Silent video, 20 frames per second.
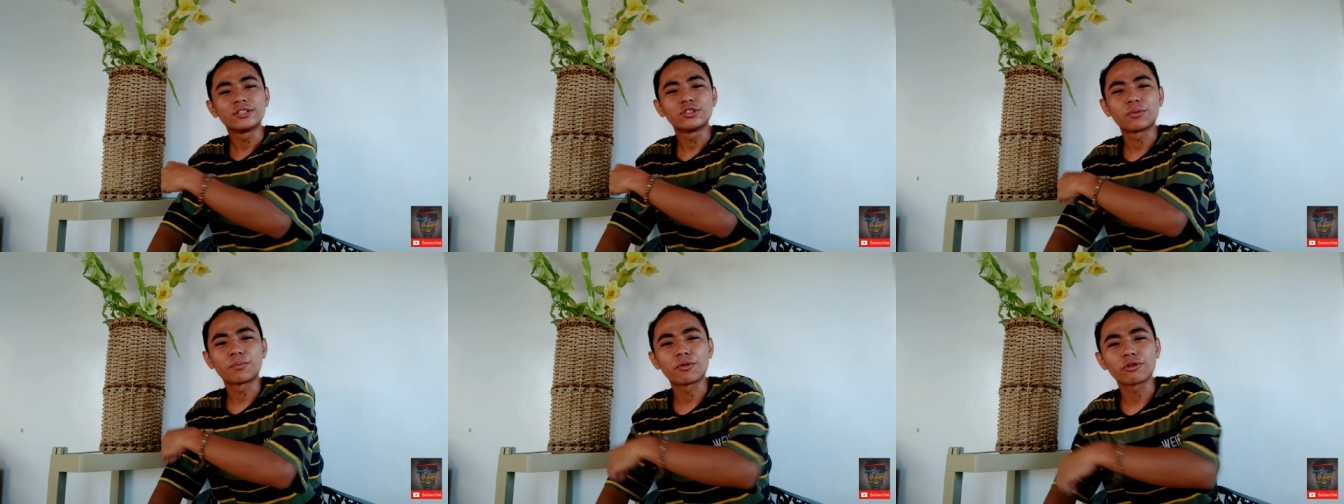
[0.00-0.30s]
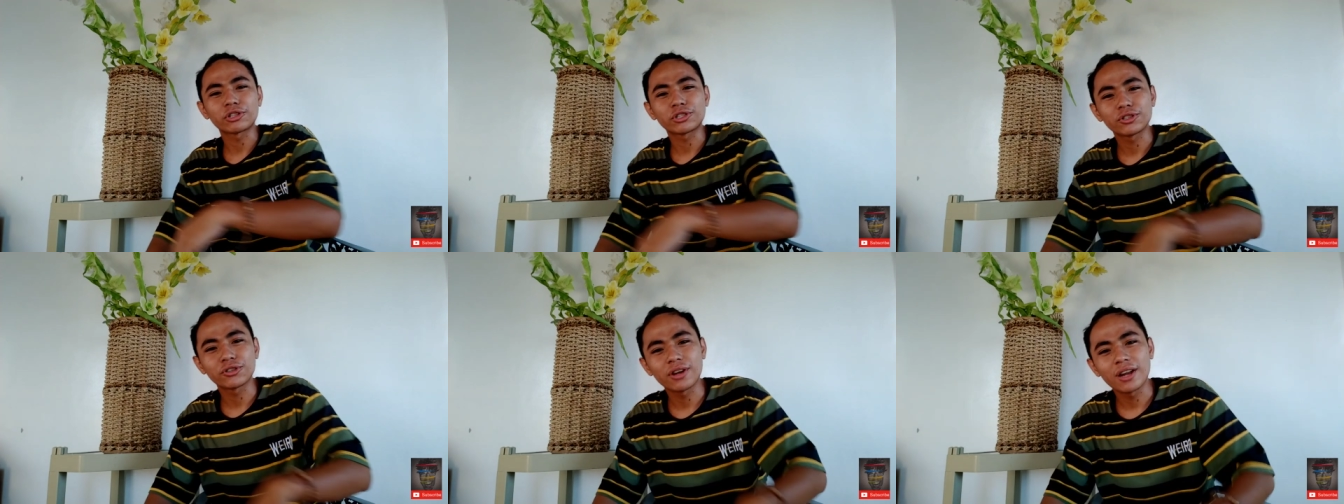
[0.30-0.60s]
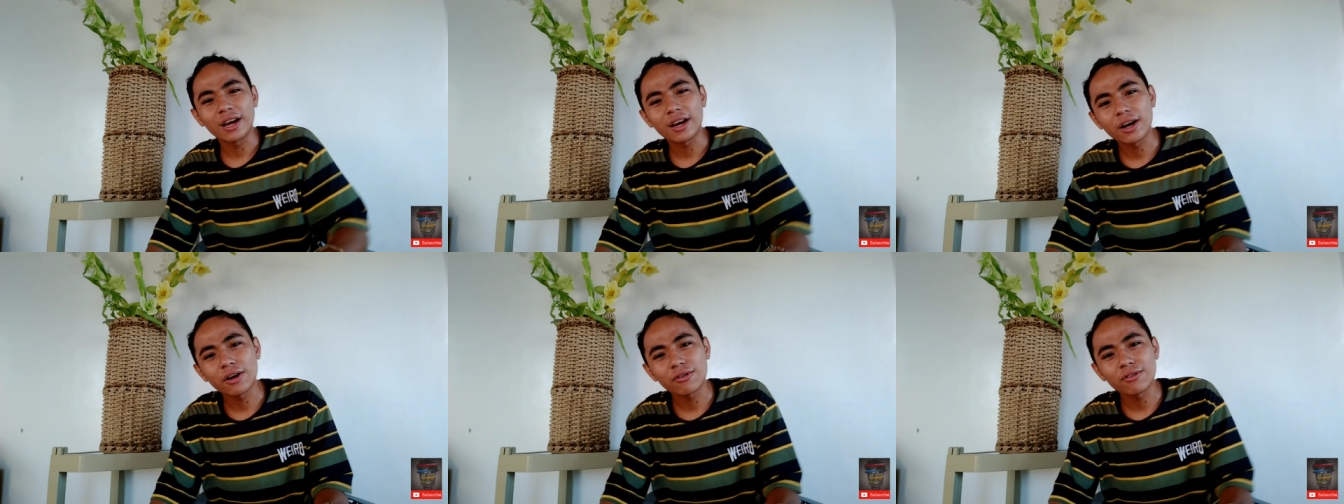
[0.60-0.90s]
support nyo
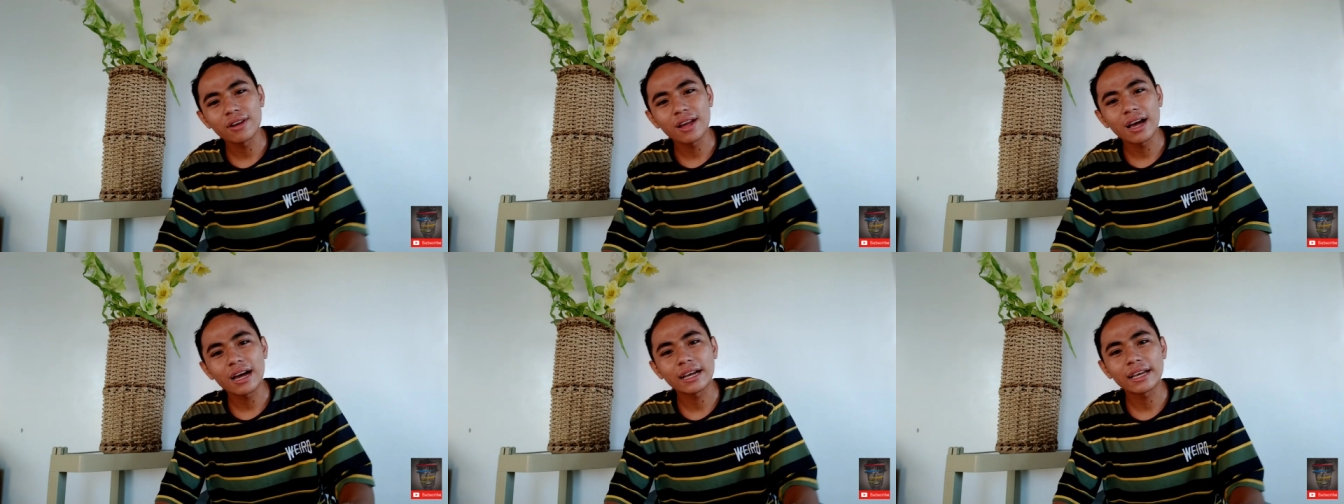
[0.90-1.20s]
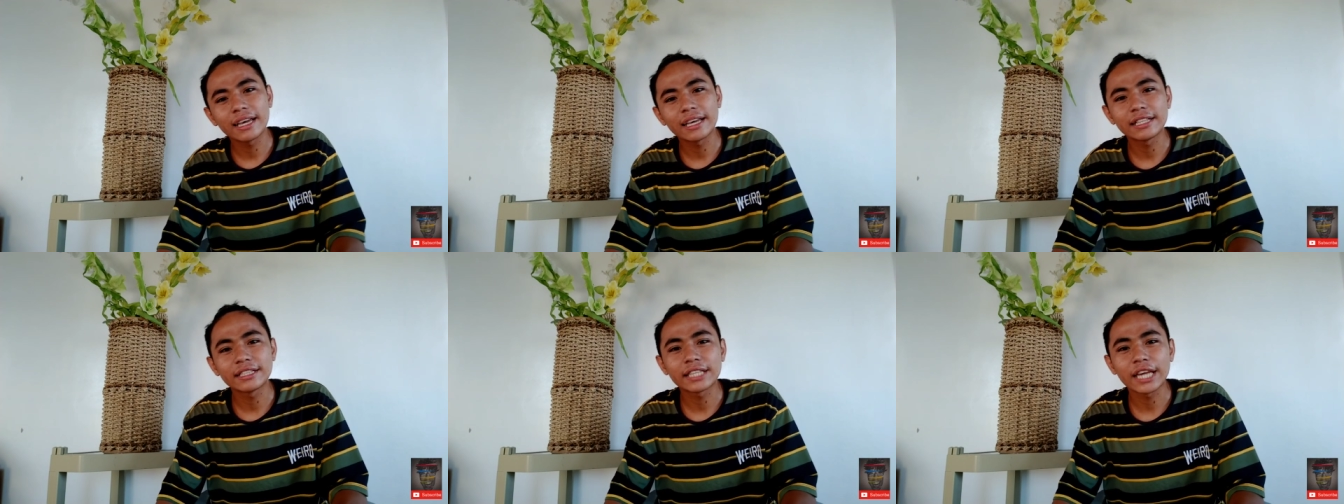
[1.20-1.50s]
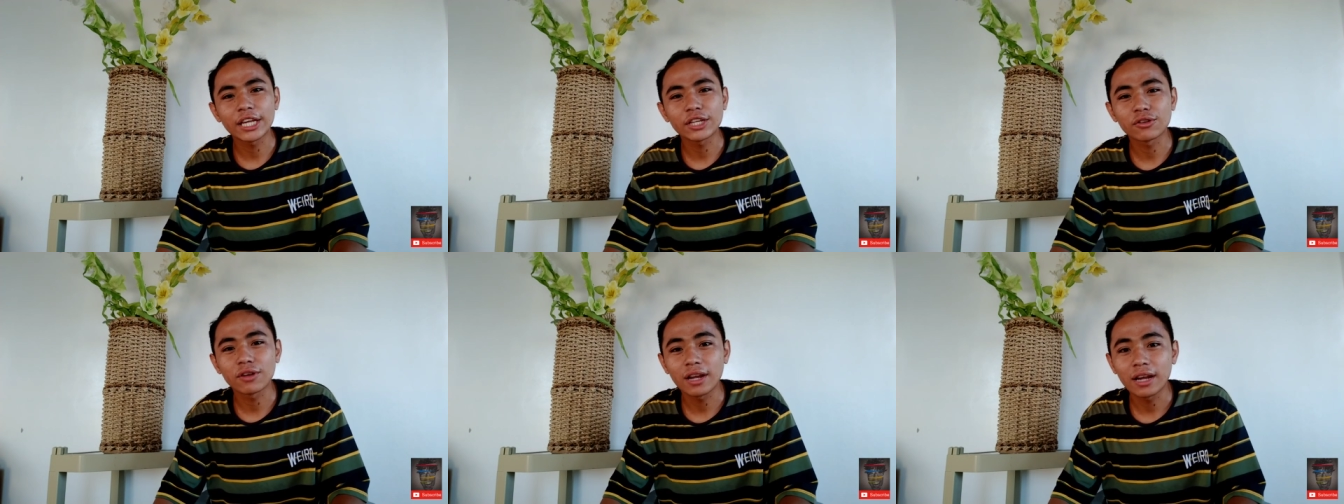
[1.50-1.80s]
lang ako lagi
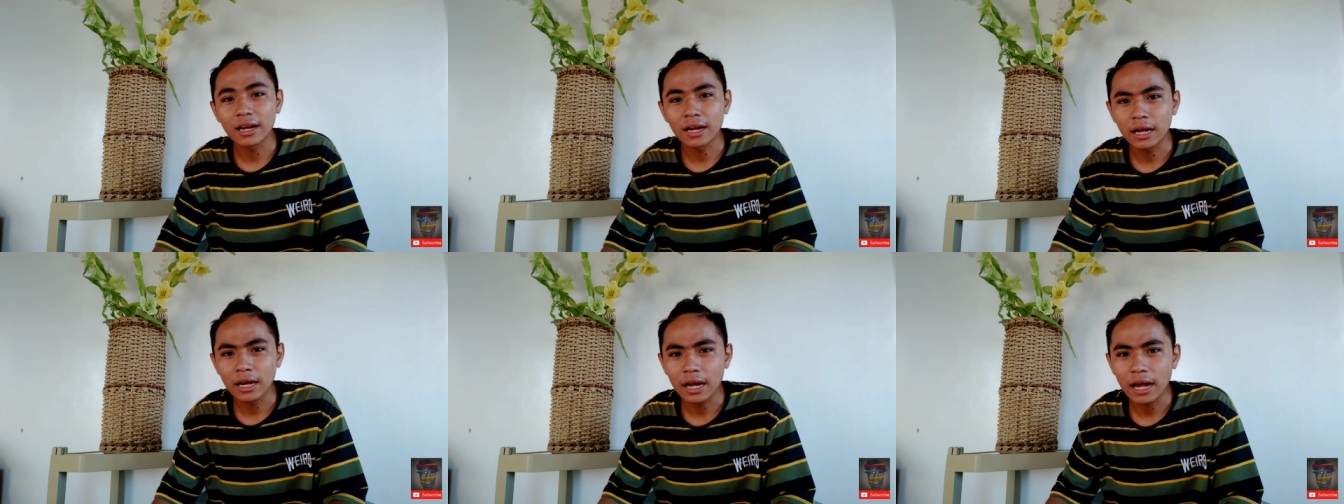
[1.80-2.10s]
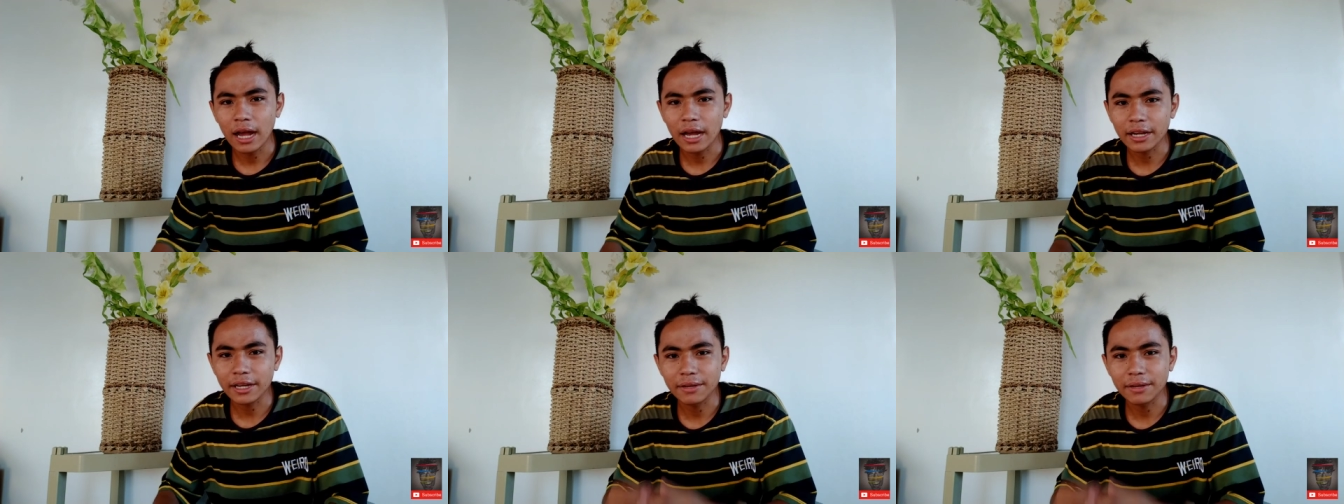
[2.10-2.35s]
hintayin nyo lang ang